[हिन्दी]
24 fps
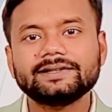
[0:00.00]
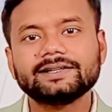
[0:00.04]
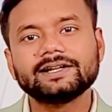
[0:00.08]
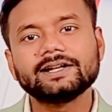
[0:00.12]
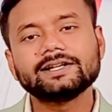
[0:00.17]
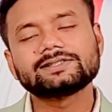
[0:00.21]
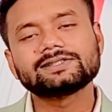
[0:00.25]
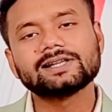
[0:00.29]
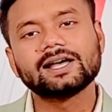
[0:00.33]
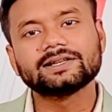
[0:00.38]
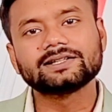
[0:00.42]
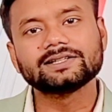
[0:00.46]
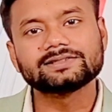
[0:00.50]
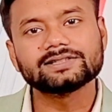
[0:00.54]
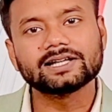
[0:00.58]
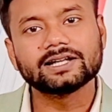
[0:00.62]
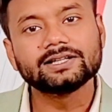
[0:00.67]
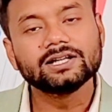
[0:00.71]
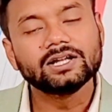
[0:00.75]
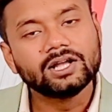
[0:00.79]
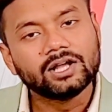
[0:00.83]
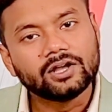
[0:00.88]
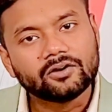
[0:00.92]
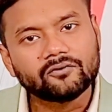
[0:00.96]
रहे हैं साथ ही
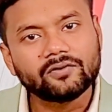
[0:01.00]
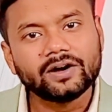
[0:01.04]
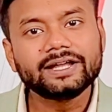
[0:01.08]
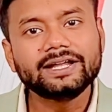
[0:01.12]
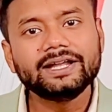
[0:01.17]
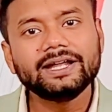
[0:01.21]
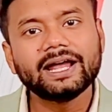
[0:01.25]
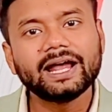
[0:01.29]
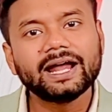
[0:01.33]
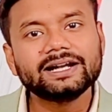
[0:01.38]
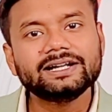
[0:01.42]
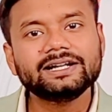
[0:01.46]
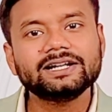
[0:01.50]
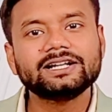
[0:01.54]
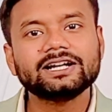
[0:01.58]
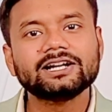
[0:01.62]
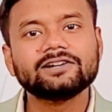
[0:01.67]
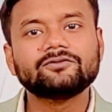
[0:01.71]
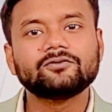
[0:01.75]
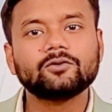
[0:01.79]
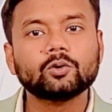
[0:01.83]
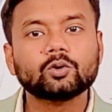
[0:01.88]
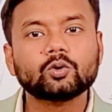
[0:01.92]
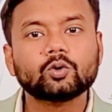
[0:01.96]
साथ वही
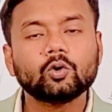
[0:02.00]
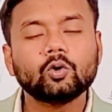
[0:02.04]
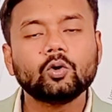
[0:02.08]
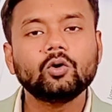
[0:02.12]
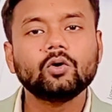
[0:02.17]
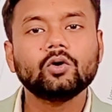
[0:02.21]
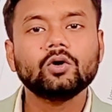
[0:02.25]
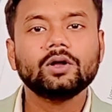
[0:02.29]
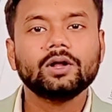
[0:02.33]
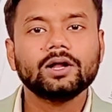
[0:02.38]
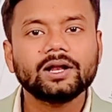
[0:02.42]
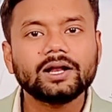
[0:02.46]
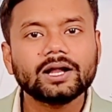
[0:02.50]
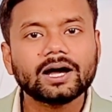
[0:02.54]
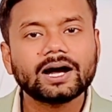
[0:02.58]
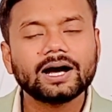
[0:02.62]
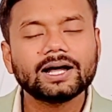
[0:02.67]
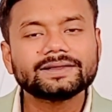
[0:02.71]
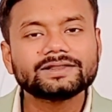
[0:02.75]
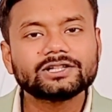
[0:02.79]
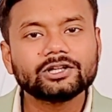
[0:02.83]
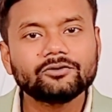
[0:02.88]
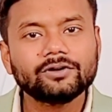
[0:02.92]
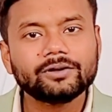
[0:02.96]
एडिटेड फोटो
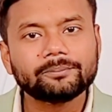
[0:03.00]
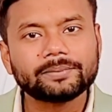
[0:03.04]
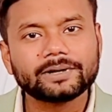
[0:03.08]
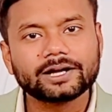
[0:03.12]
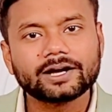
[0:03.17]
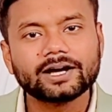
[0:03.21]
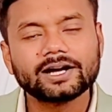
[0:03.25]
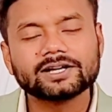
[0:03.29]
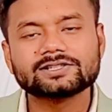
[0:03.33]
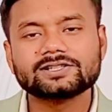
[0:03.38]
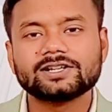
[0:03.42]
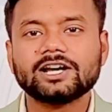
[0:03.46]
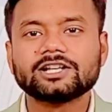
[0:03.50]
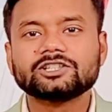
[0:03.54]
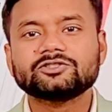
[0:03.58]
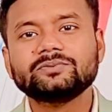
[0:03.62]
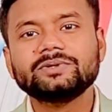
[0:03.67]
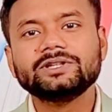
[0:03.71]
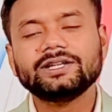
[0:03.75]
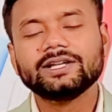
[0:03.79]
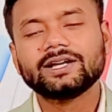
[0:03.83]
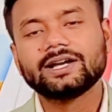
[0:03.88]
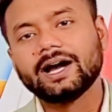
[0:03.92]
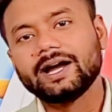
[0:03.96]
लगाते हुए प्रकाश राज
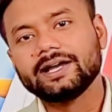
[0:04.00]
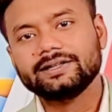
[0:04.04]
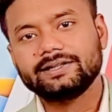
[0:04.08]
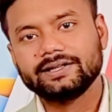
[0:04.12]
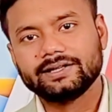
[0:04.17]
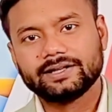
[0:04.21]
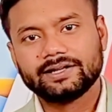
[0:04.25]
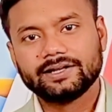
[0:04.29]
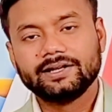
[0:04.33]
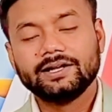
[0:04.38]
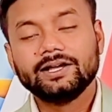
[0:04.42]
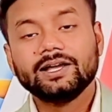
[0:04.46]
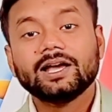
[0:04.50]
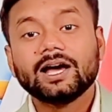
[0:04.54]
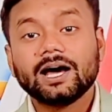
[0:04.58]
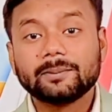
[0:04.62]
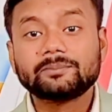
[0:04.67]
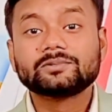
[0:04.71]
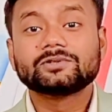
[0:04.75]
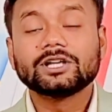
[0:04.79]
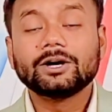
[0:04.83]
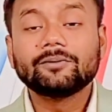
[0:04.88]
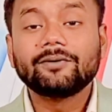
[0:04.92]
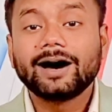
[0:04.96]
भी दिखाई दे रहे हैं अब
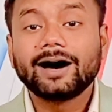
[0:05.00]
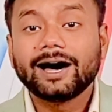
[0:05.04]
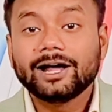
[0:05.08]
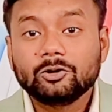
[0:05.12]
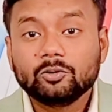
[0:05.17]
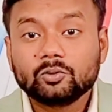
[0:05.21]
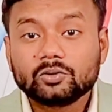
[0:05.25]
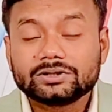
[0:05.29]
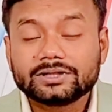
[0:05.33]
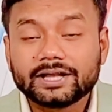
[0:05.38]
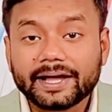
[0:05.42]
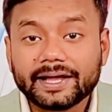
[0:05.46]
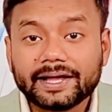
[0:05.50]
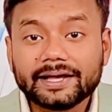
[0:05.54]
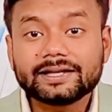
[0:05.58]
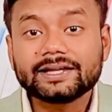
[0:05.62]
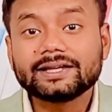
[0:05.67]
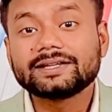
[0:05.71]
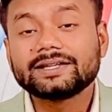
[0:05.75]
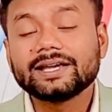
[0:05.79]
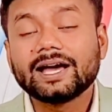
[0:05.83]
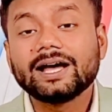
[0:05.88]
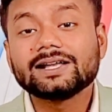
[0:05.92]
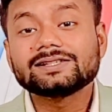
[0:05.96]
सवाल उठता है कि
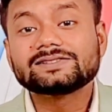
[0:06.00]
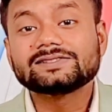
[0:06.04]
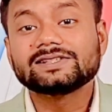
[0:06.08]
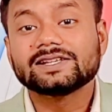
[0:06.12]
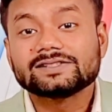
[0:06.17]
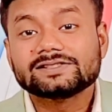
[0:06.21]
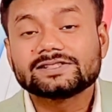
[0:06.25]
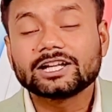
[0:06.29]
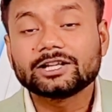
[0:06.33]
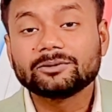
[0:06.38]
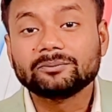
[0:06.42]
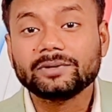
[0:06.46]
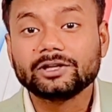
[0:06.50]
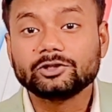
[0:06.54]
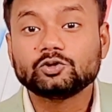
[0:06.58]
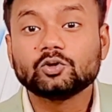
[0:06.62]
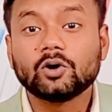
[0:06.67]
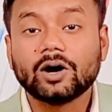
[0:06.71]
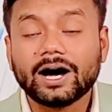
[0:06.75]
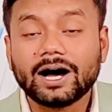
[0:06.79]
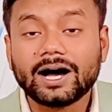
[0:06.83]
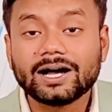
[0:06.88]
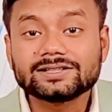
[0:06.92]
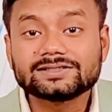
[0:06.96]
क्या संसद में जो
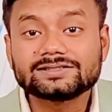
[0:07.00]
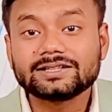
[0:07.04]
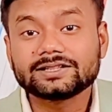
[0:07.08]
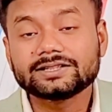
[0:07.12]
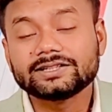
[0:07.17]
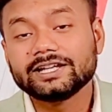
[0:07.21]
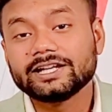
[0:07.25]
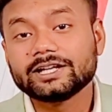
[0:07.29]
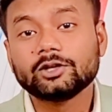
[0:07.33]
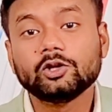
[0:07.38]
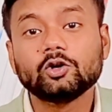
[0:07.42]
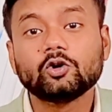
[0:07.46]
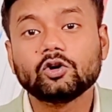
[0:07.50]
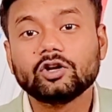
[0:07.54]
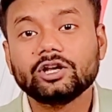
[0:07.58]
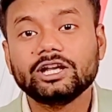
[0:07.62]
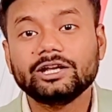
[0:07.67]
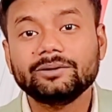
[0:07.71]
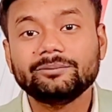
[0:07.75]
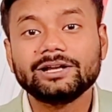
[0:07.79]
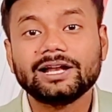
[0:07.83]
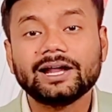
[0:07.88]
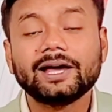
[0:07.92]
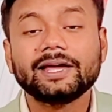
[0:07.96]
आज तक देखने को नहीं
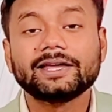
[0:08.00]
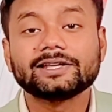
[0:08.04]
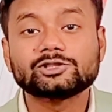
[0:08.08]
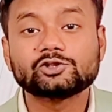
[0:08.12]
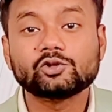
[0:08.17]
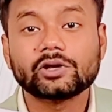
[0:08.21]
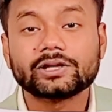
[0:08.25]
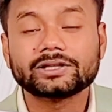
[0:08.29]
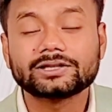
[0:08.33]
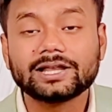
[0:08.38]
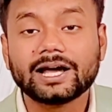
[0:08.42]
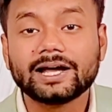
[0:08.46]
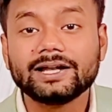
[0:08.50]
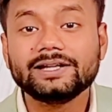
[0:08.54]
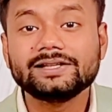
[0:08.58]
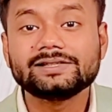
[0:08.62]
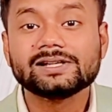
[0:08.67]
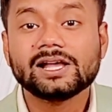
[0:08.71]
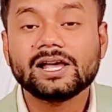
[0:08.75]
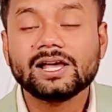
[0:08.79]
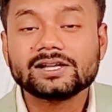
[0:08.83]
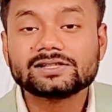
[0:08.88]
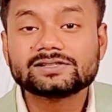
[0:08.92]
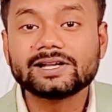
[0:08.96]
मिला 141
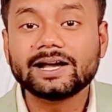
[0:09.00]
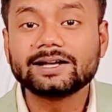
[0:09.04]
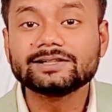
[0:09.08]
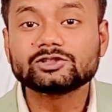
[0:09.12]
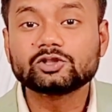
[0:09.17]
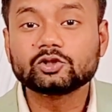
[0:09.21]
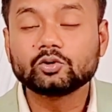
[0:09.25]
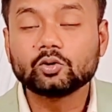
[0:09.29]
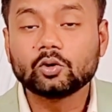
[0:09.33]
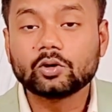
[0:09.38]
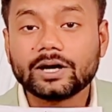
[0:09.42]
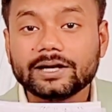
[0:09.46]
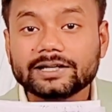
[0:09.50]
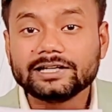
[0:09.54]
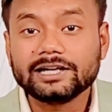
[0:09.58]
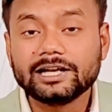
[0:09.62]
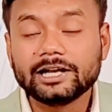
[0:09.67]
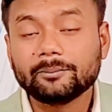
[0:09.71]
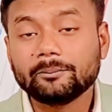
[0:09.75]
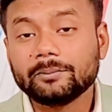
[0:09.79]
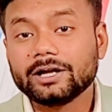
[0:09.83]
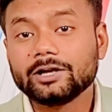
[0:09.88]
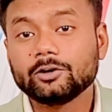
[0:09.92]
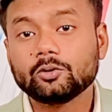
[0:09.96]
सांसदों का
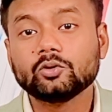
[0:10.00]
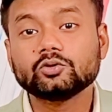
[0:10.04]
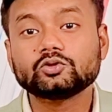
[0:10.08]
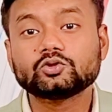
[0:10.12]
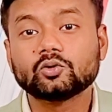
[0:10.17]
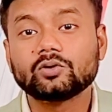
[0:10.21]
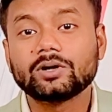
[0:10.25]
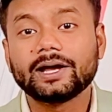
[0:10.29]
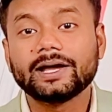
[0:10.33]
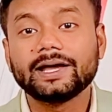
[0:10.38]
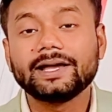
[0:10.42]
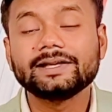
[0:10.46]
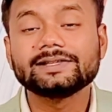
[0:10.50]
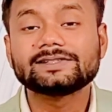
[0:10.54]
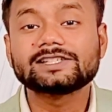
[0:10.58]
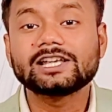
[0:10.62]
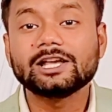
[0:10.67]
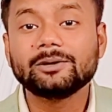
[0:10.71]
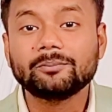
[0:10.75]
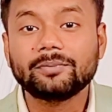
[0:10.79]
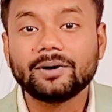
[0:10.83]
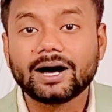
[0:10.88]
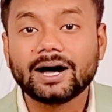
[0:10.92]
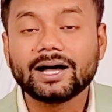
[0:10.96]
निलंबन हो चुका है इसके
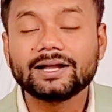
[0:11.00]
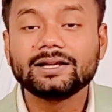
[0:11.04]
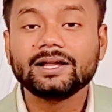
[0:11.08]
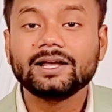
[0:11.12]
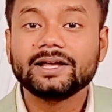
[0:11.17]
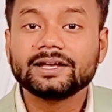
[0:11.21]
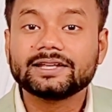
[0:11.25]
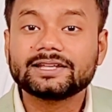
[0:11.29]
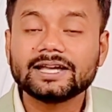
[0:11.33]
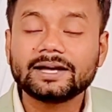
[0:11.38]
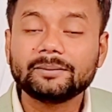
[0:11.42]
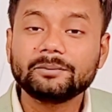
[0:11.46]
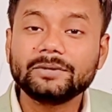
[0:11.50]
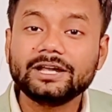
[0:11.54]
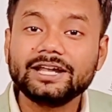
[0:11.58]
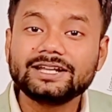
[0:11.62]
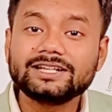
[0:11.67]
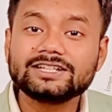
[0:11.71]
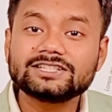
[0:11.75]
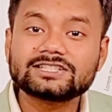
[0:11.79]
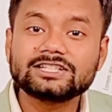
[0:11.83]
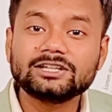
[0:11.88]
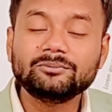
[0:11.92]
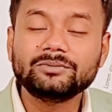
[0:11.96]
बाद क्या मेन
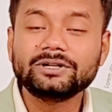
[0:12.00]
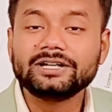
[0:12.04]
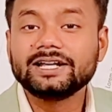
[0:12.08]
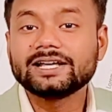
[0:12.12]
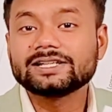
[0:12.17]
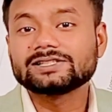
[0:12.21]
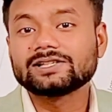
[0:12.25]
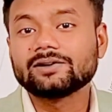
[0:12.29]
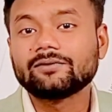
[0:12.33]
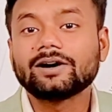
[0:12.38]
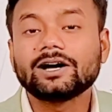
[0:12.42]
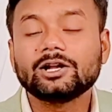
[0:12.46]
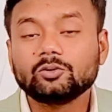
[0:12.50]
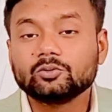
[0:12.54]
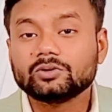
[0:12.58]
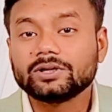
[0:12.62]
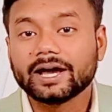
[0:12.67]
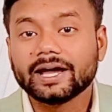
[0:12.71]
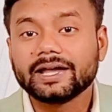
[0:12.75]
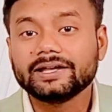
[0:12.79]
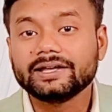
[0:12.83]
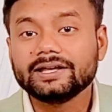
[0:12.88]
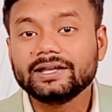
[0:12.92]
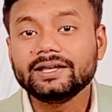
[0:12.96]
स्ट्रीम मीडिया सवाल
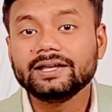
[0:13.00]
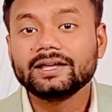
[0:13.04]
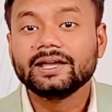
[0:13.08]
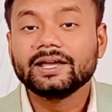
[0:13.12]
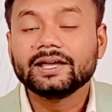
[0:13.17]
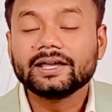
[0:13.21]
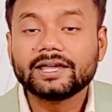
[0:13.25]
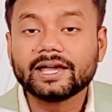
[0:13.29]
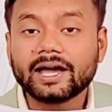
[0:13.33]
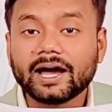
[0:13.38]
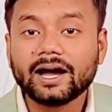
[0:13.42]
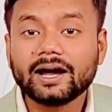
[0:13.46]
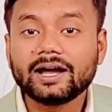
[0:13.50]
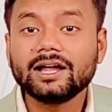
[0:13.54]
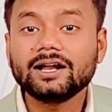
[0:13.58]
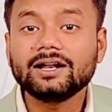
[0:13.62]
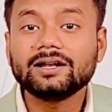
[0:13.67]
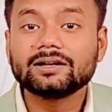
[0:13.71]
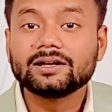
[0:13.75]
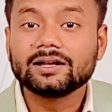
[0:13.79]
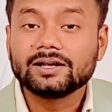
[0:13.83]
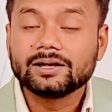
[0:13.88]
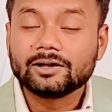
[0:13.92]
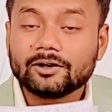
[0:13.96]
उठाएगी कि अगर
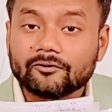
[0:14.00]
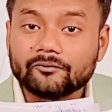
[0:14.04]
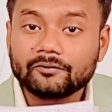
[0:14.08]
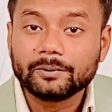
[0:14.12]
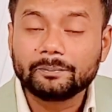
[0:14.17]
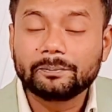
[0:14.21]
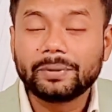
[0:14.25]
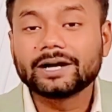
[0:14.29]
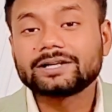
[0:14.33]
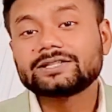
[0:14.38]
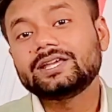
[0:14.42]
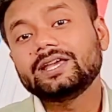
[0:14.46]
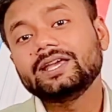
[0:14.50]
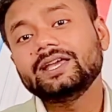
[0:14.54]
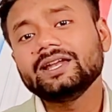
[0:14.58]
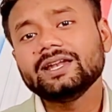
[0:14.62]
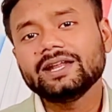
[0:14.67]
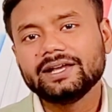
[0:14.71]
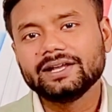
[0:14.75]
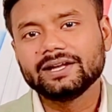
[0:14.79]
विपक्ष ही नहीं